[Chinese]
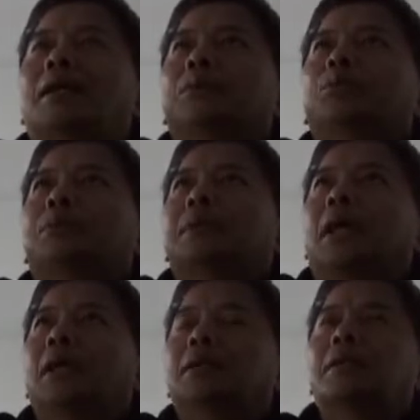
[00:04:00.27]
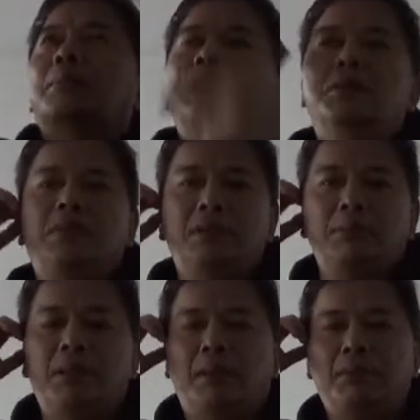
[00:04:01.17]
个柱子啊，上面的受力就
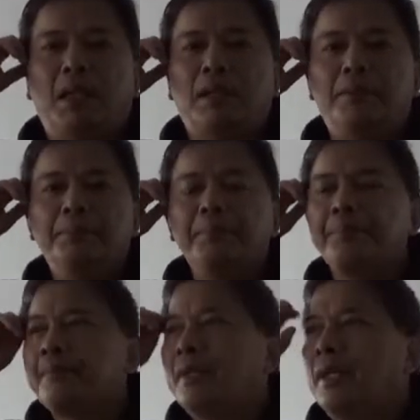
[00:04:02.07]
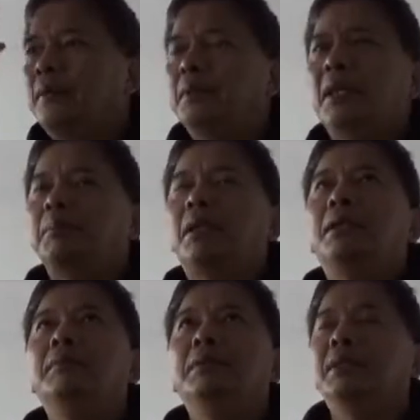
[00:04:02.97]
没那么大了，哎，没那么大
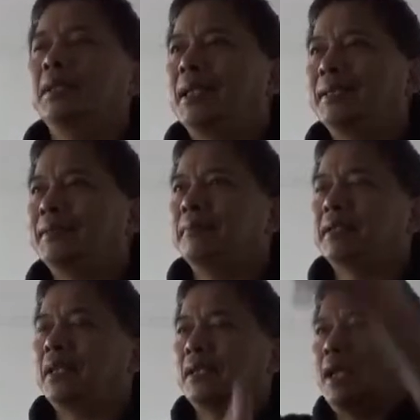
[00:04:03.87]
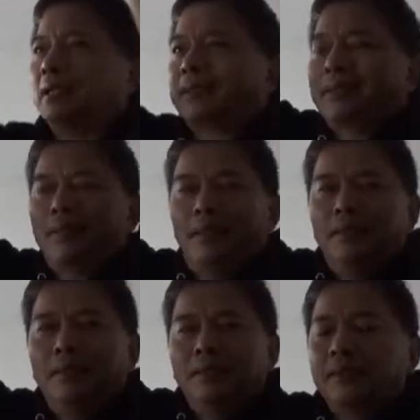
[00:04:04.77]
了，因为一开始往上拉的时刻，
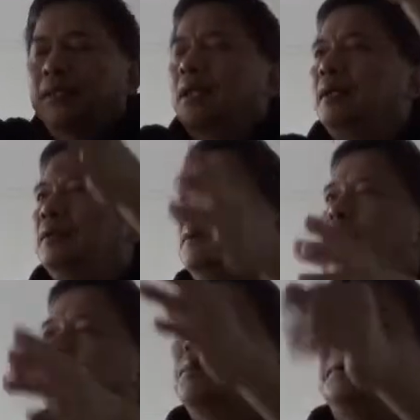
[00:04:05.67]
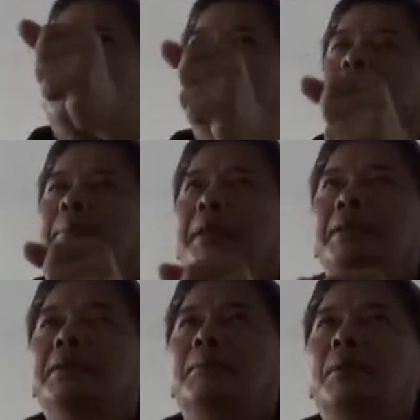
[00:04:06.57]
呃，重量都压在那边，
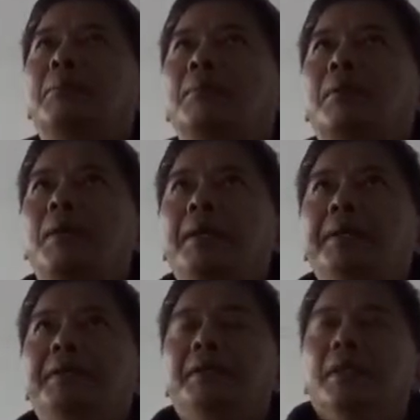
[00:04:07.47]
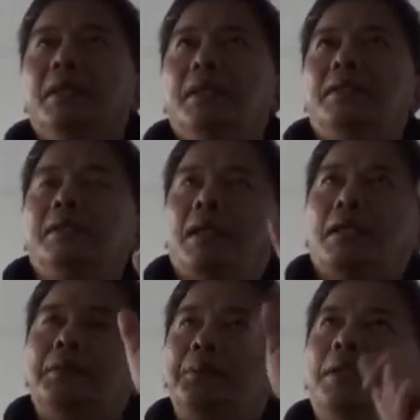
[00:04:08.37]
现在慢慢慢慢，呃，离那
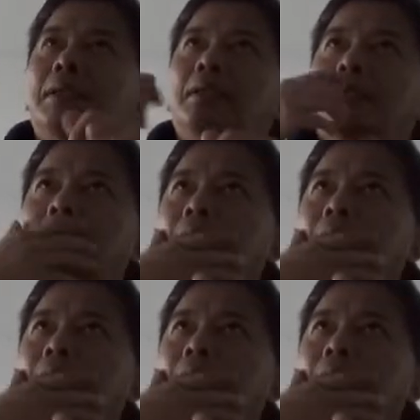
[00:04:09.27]
个远了以后，虽